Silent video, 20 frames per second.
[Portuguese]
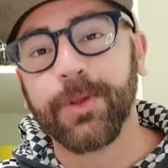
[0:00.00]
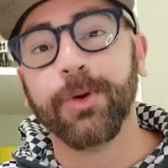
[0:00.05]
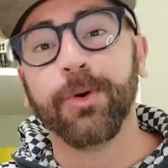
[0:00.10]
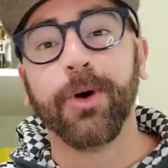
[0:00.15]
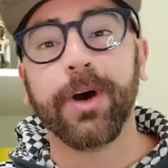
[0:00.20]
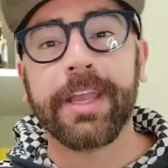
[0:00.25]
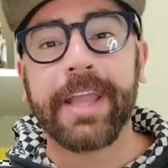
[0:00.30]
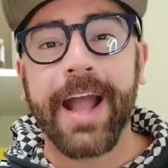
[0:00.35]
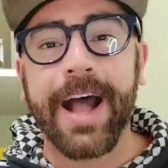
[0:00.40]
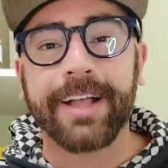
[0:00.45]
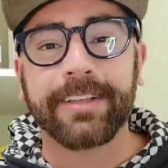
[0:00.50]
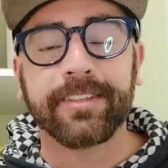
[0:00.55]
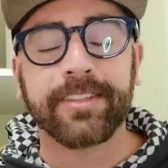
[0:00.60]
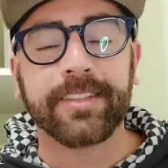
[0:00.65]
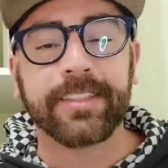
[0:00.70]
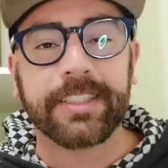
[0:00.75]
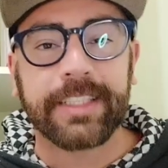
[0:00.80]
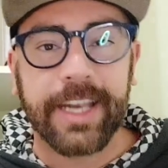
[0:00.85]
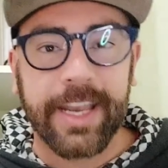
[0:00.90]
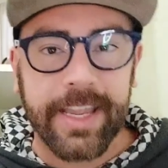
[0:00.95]

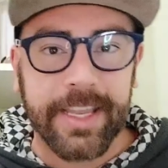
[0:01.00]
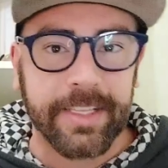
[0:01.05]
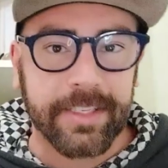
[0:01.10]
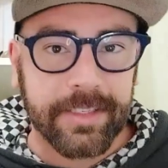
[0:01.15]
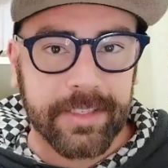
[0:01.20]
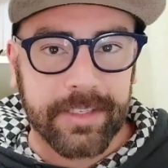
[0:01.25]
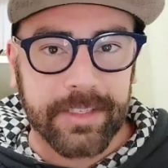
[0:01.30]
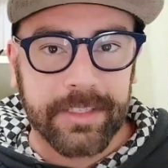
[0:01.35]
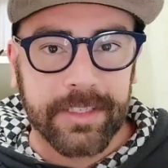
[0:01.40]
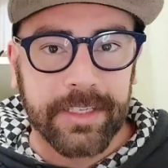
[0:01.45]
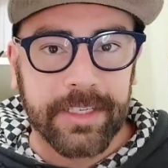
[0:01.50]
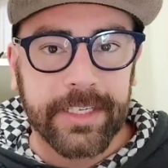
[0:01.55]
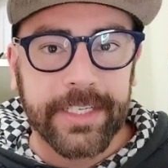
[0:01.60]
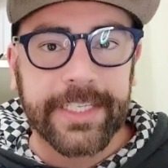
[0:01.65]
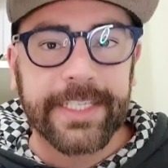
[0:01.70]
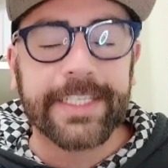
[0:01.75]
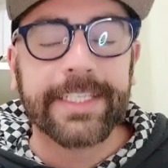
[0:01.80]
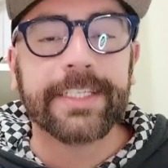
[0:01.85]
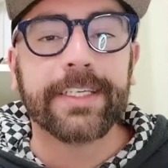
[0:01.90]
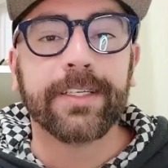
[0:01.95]
Goiás 3
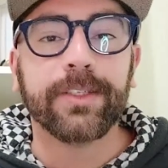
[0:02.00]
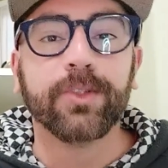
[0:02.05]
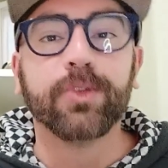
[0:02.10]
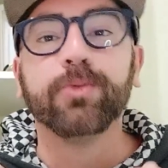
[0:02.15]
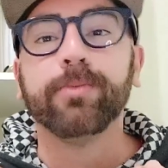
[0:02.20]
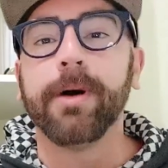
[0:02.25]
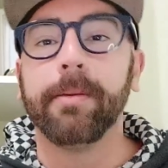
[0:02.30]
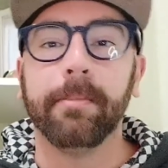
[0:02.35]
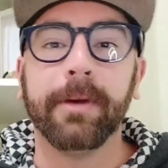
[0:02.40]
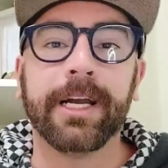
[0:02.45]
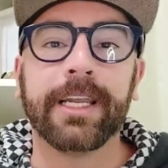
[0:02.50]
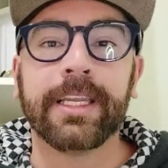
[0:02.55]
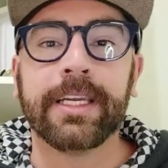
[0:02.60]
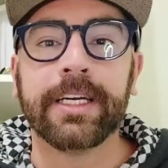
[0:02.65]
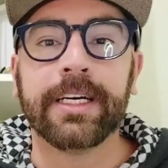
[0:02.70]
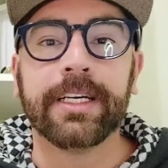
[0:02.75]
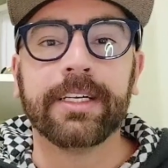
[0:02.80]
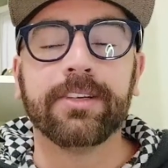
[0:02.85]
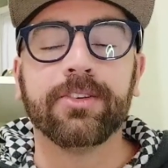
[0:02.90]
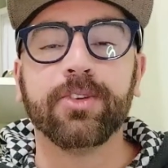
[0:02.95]
numa
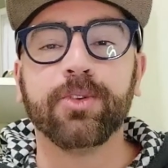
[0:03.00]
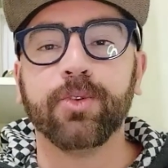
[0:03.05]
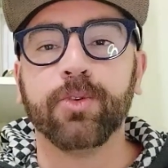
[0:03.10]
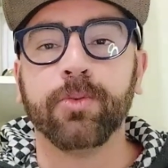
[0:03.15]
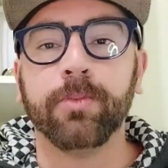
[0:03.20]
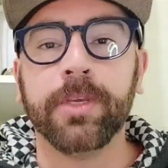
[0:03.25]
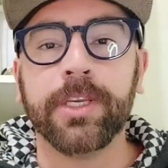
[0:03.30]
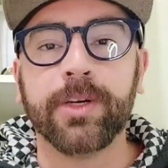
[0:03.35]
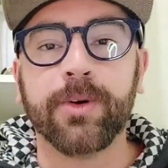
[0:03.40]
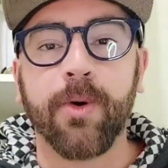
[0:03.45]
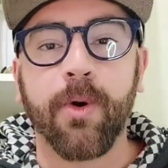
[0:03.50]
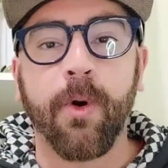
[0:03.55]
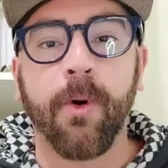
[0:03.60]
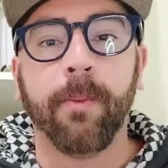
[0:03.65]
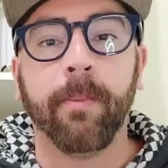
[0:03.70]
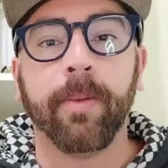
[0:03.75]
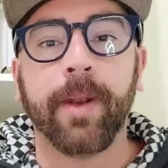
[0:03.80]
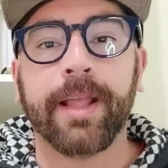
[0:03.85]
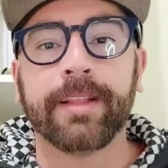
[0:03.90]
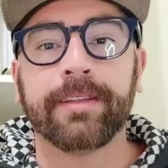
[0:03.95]
manhã de domingo
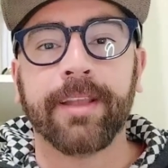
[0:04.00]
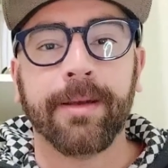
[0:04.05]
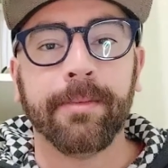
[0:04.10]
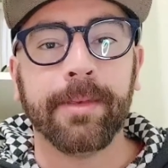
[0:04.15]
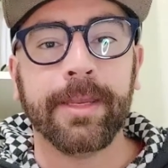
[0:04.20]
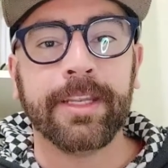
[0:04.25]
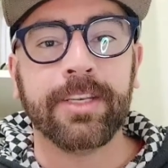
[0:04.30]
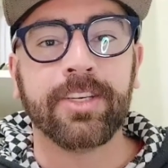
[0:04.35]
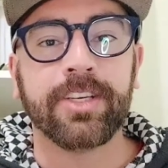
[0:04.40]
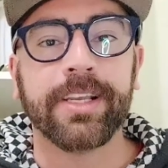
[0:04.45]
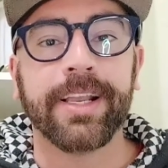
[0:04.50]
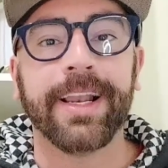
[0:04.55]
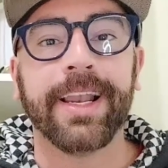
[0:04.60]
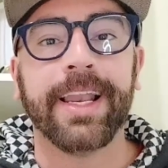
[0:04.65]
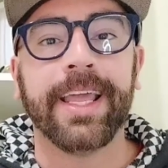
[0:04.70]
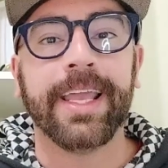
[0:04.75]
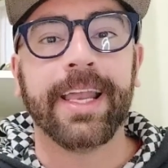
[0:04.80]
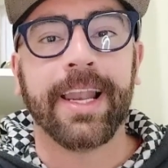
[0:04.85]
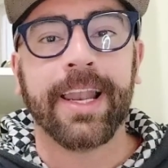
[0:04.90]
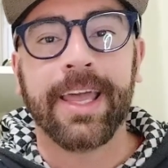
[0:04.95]
completamente
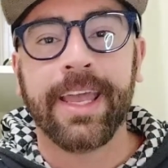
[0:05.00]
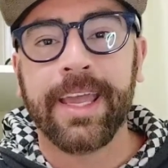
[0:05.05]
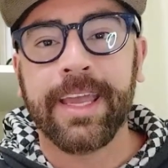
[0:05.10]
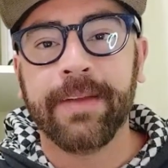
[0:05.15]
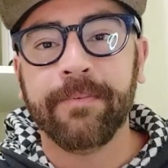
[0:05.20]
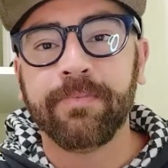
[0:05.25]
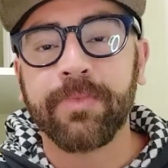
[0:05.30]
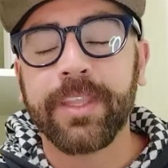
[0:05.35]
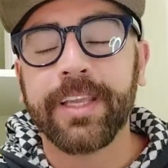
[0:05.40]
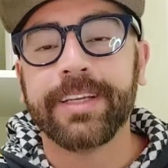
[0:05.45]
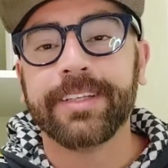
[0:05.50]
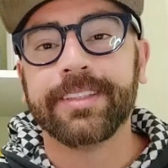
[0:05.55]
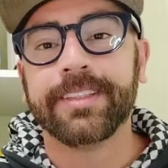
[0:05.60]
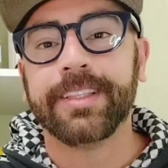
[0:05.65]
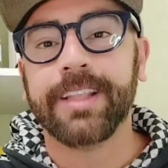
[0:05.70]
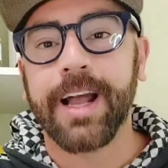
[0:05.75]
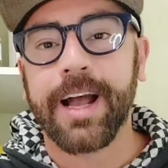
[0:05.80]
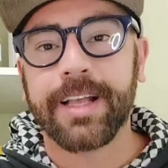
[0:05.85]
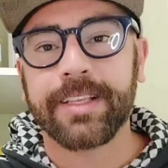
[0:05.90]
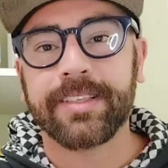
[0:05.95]
lelé
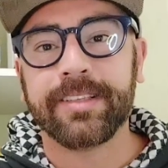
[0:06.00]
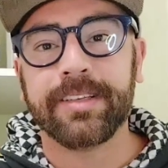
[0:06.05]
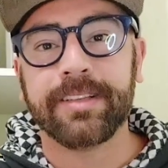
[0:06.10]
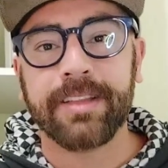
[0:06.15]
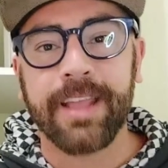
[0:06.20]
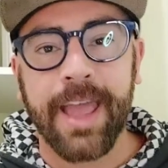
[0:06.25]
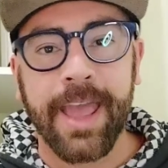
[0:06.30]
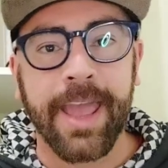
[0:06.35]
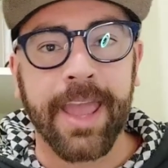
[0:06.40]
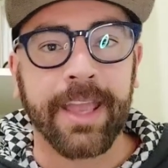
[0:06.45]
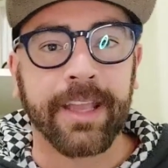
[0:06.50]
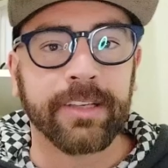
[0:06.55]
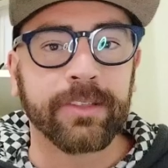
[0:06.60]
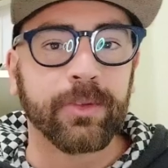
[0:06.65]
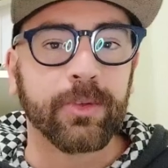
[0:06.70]
das ideias.